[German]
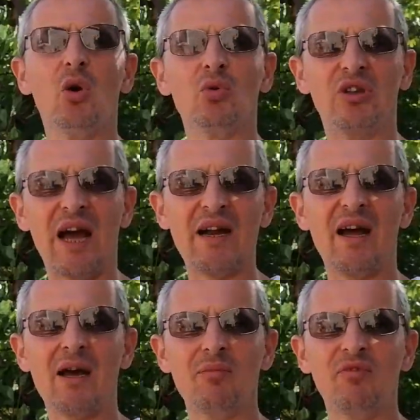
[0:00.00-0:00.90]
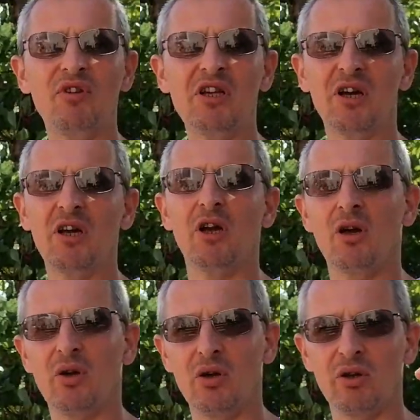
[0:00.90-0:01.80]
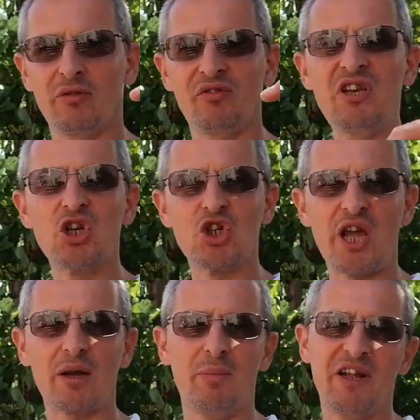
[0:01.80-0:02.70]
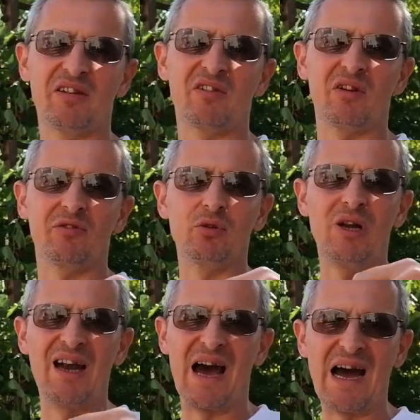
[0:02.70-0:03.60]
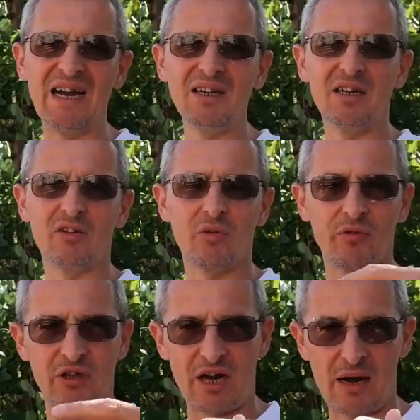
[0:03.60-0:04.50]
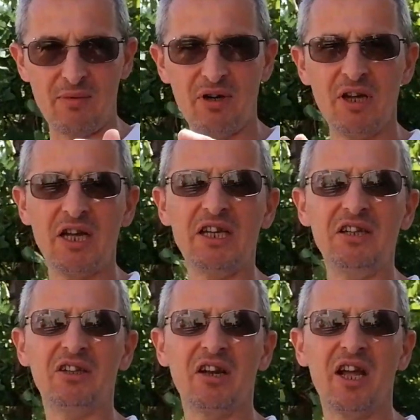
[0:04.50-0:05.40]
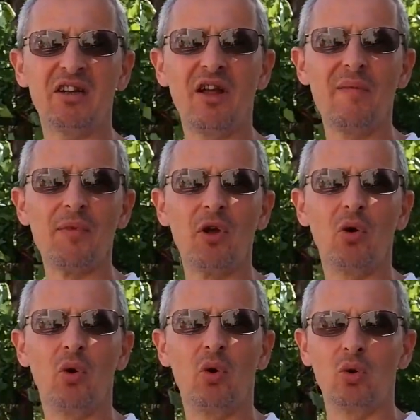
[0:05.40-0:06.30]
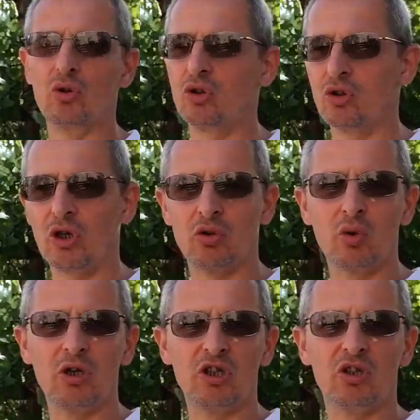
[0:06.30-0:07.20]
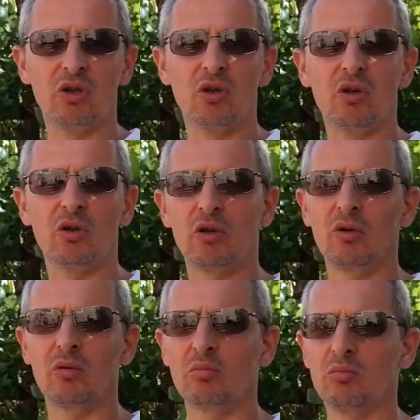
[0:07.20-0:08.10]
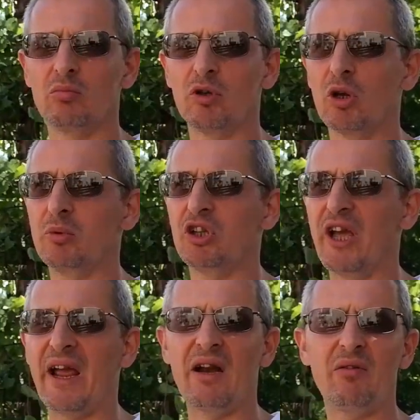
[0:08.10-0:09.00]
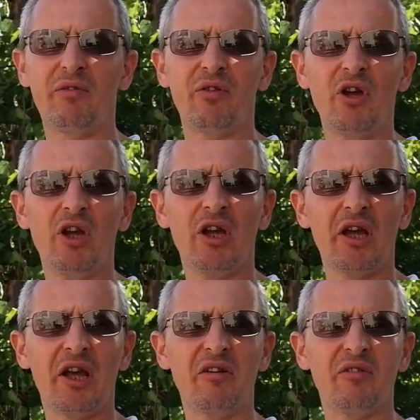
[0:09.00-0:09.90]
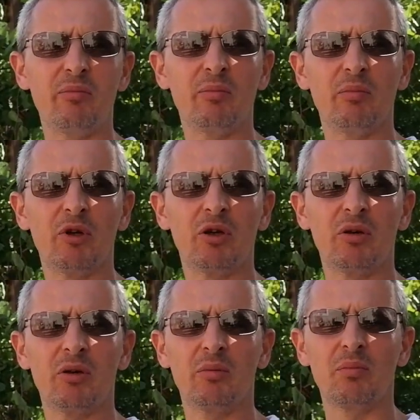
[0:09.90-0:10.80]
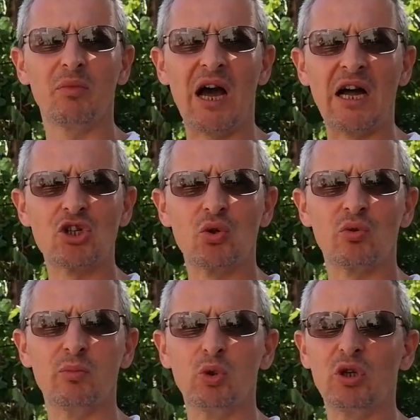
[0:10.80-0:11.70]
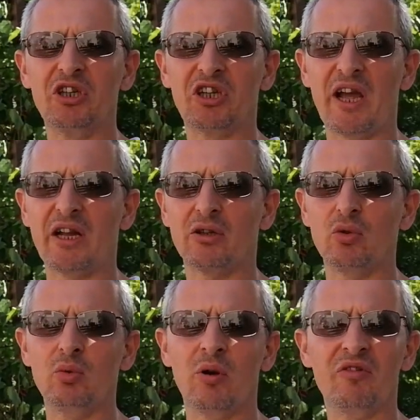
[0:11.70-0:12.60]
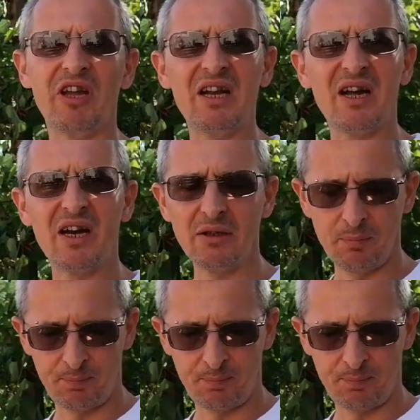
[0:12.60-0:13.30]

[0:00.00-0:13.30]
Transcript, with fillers: und dann haben wir äh, vier Steckplätze für LAN, also für Kabel, Internet und natürlich, äh, glaube ich, elf, elf äh, Anschlussmöglichkeiten über WLAN.